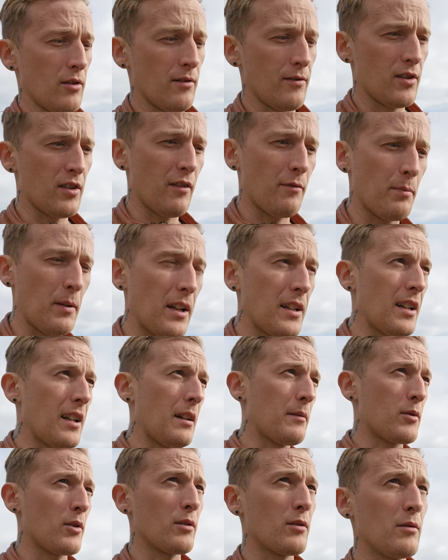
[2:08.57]
Oczywiście w planie
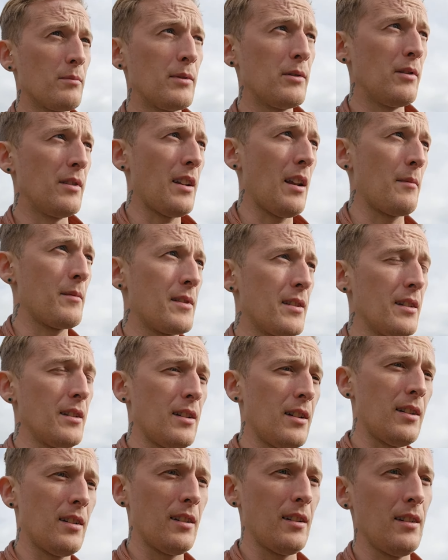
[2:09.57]
na początku były Niemcy
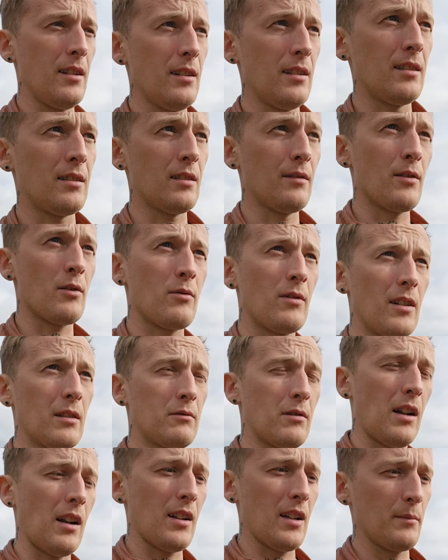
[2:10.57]
i to wyszło
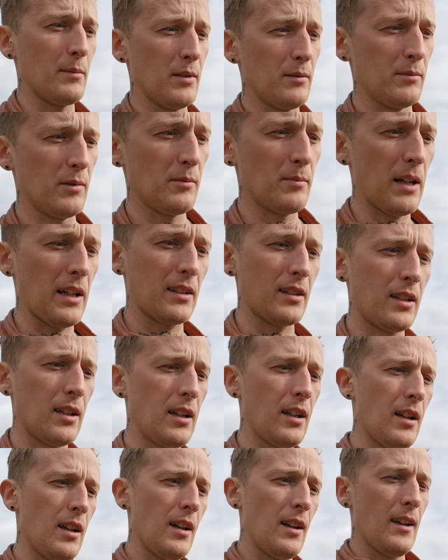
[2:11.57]
naturalnie, bo mój brat
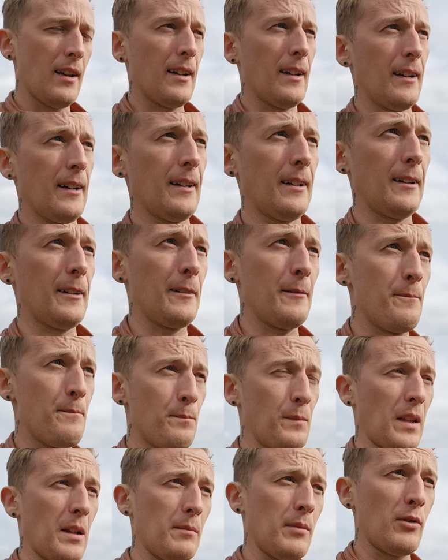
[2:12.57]

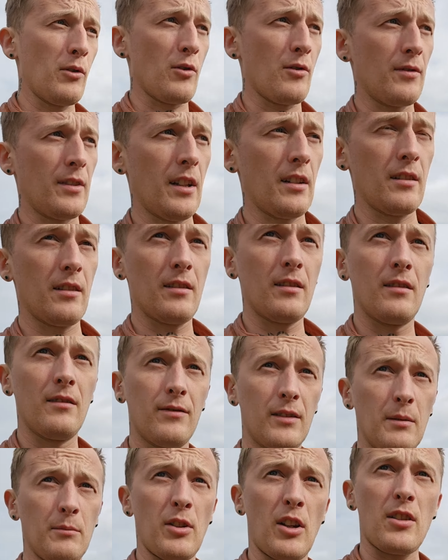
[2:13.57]
um, był już w, ten,
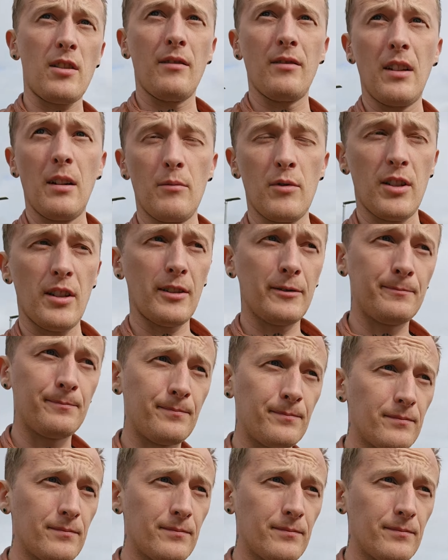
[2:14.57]
w tym czasie w Niemczech,